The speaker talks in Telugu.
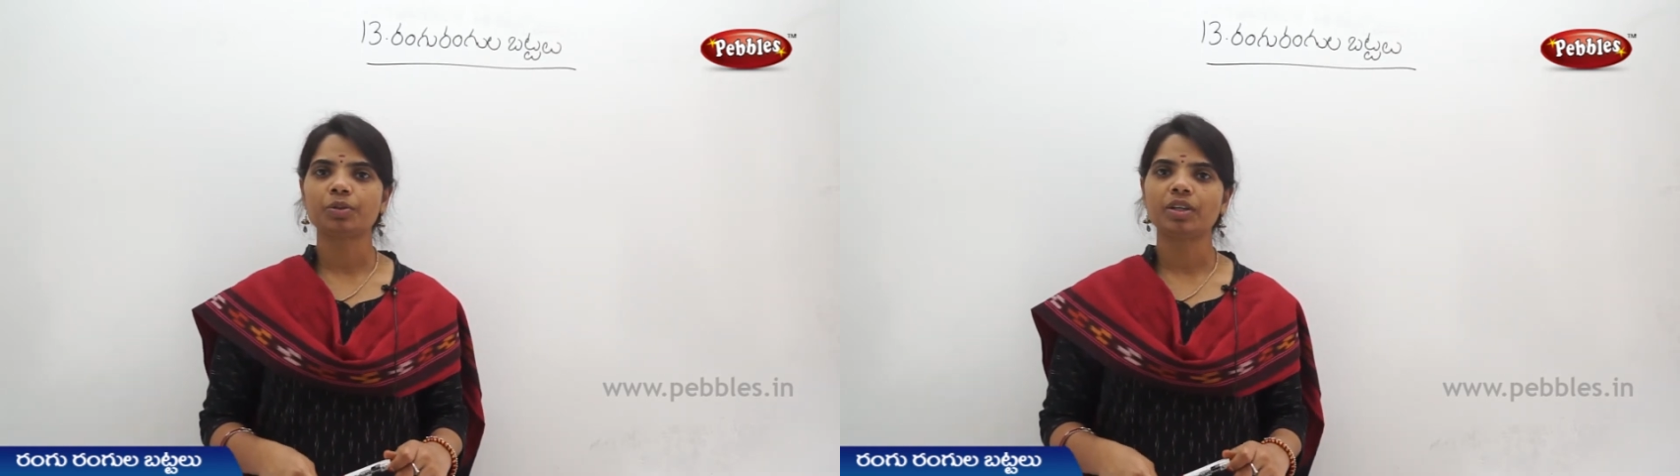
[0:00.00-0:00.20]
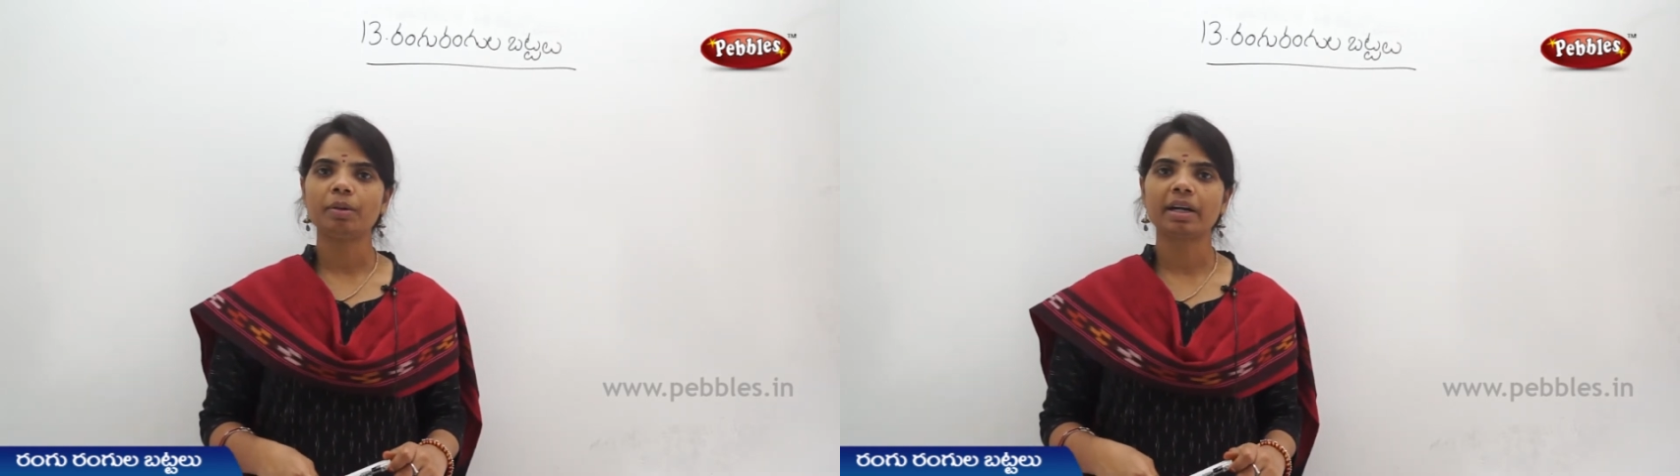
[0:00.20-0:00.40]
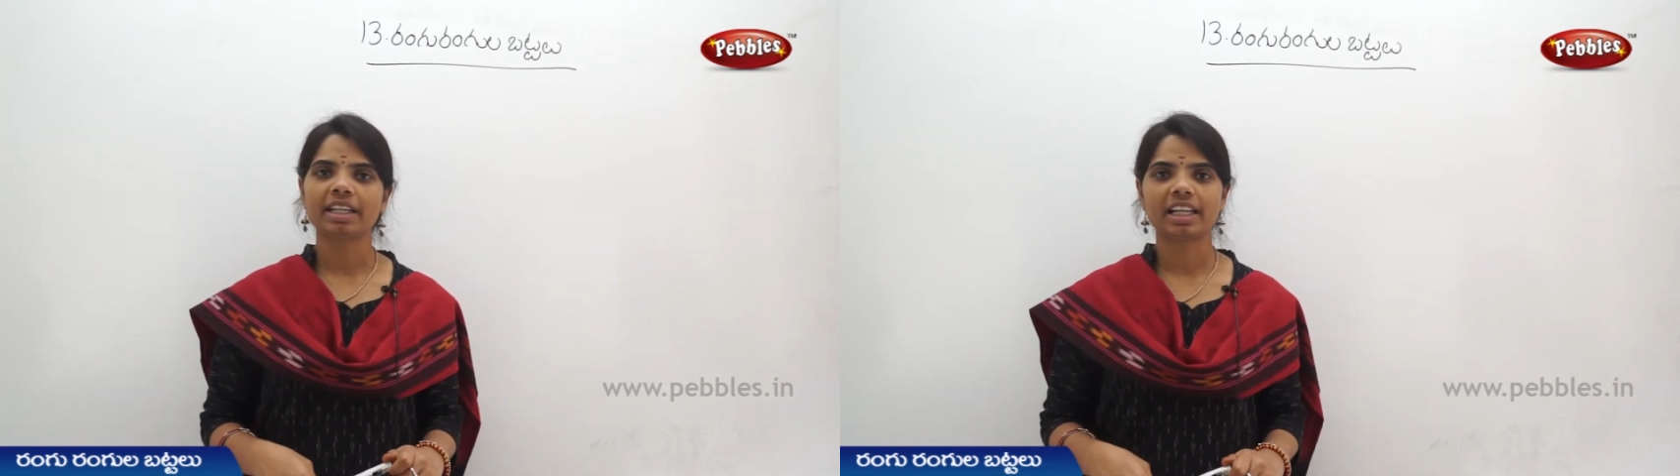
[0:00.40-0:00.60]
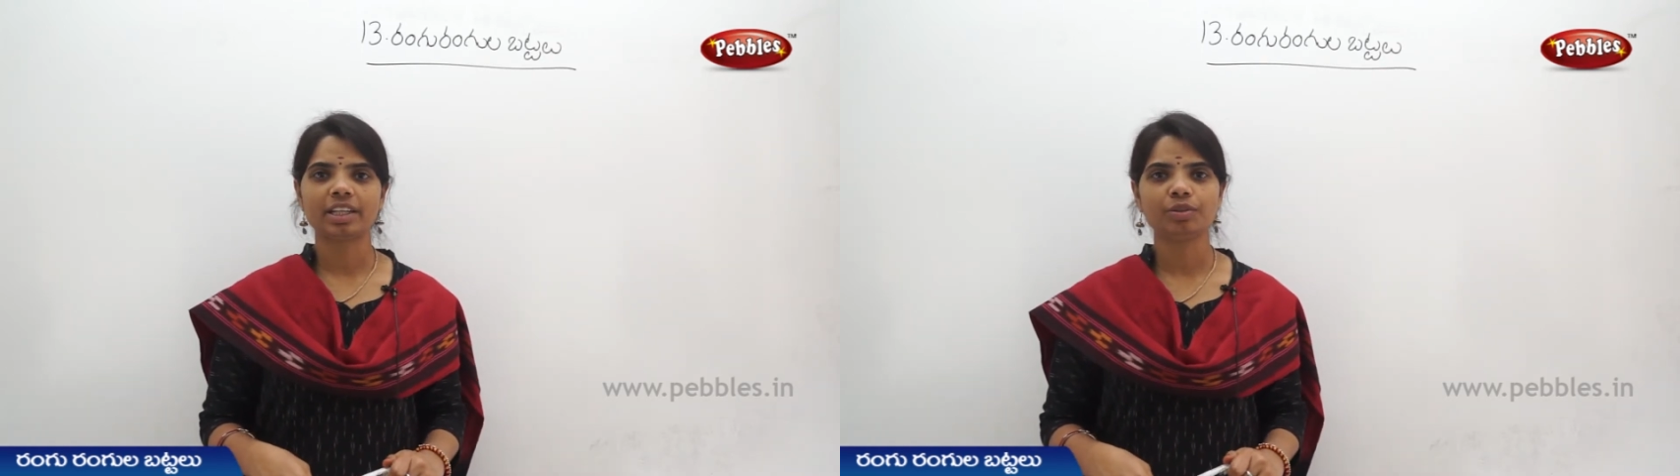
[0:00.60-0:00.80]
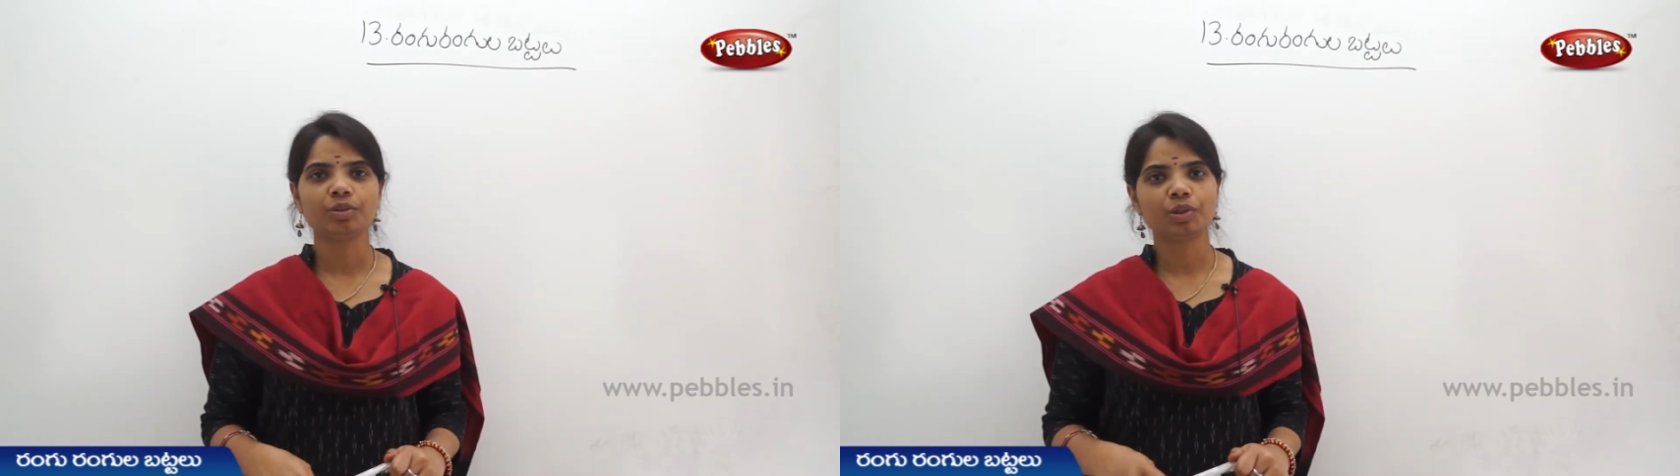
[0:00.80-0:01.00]
కూడా
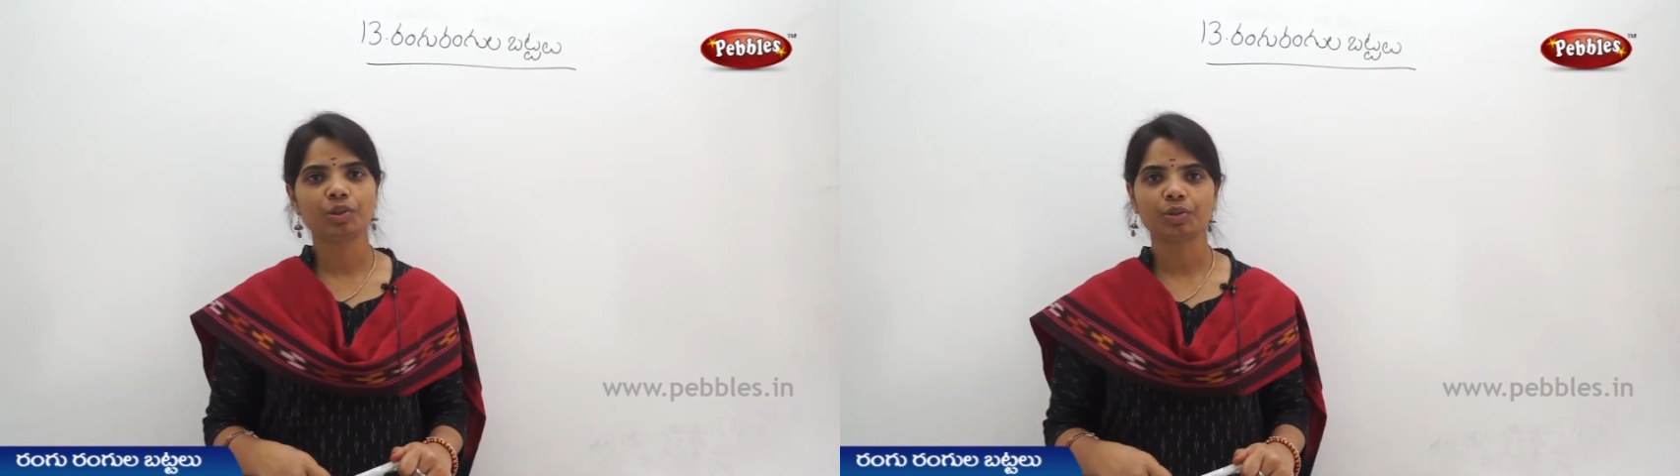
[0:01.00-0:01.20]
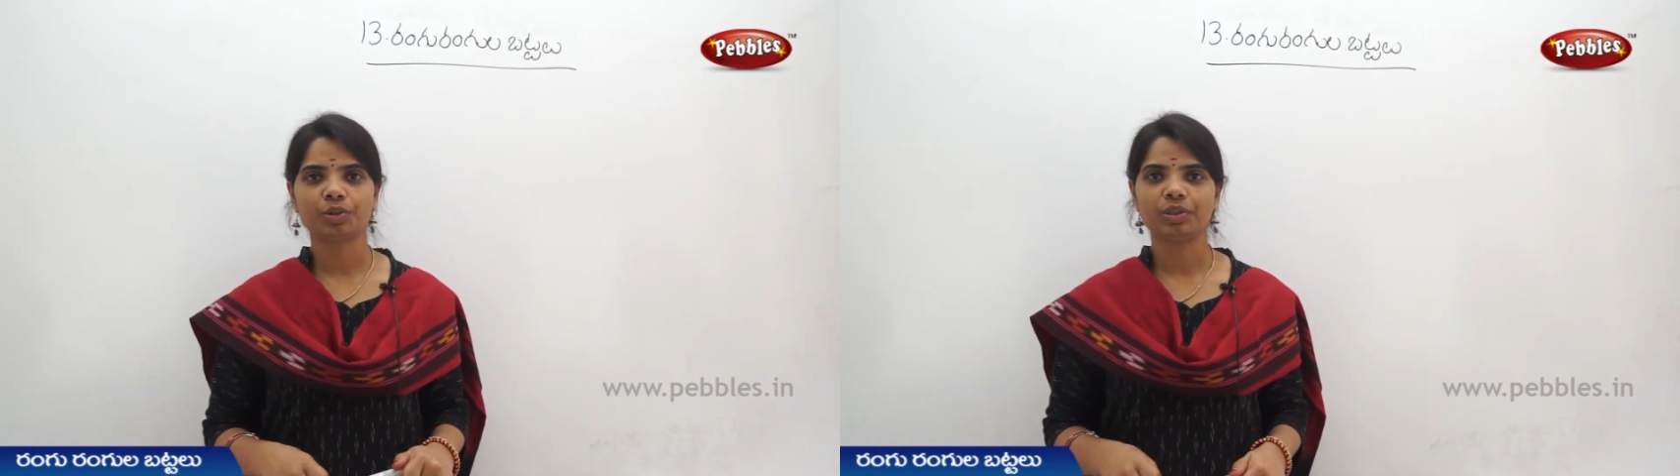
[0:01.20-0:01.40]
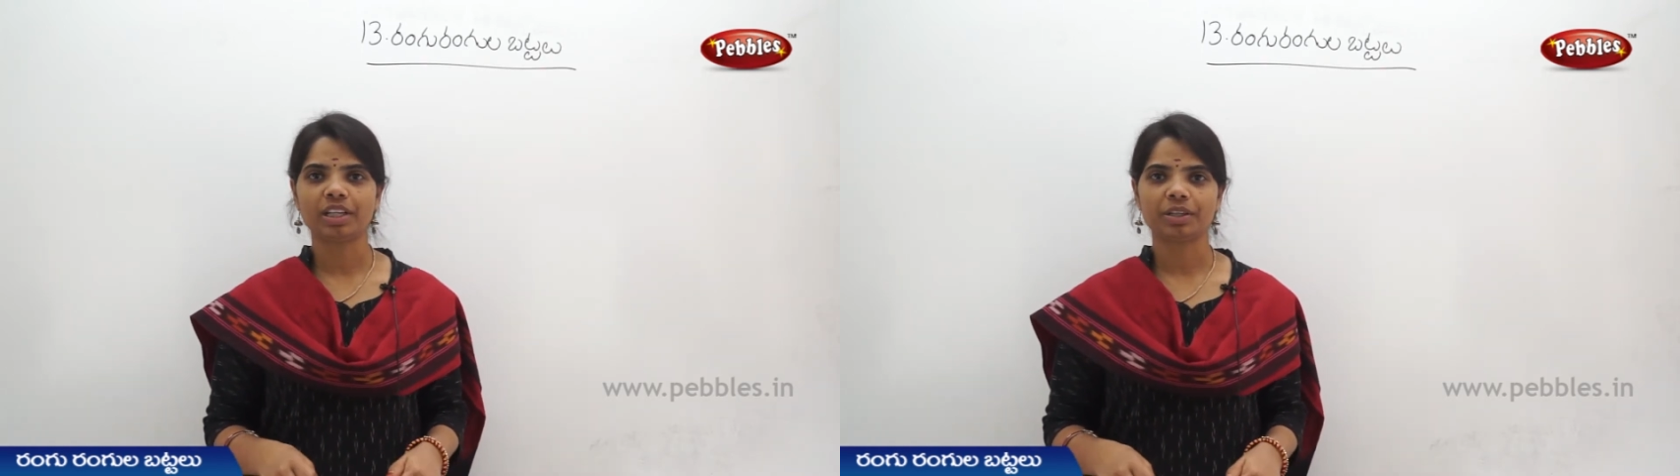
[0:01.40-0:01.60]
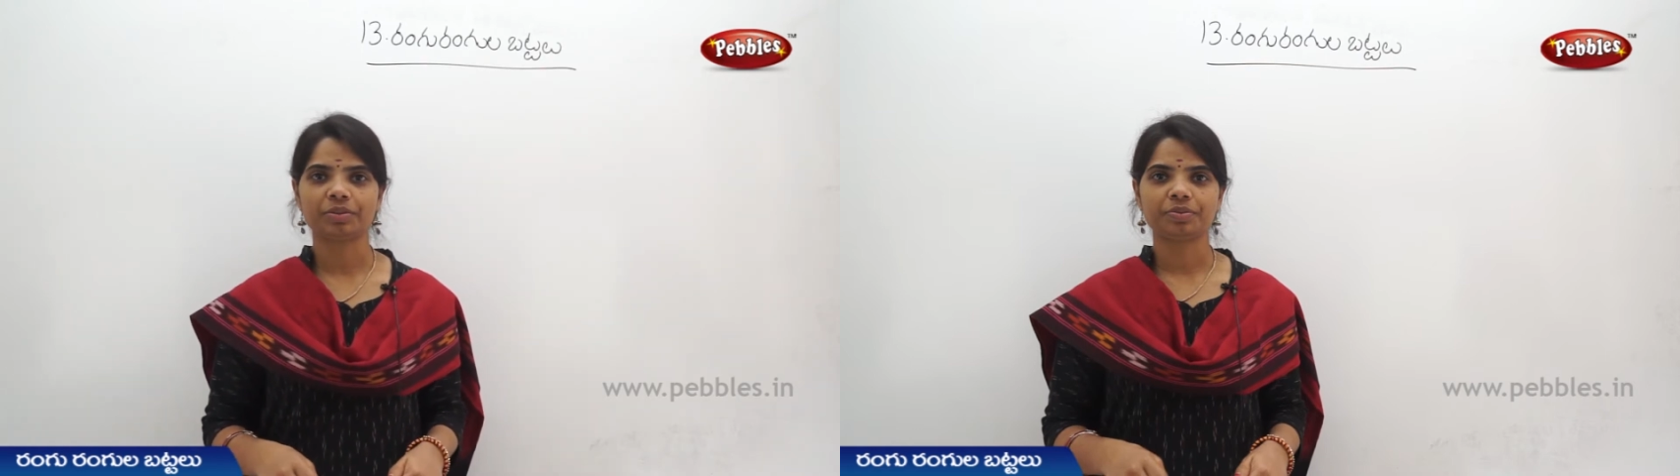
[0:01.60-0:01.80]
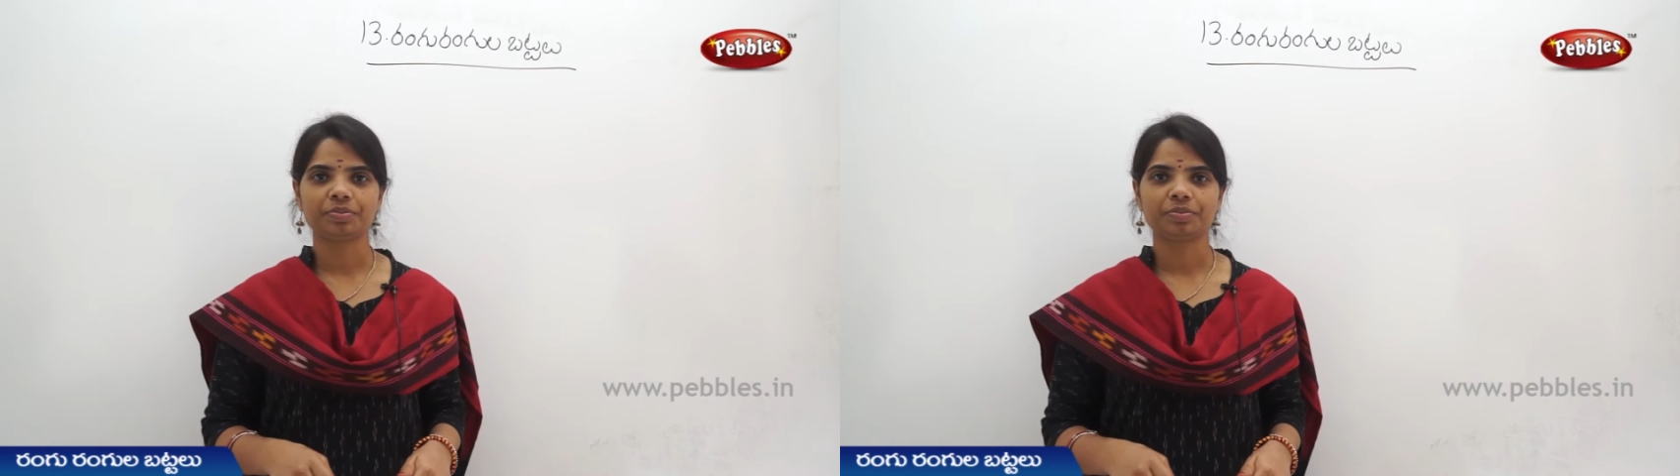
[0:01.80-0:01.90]
బట్టలను కొనుక్కున్నారు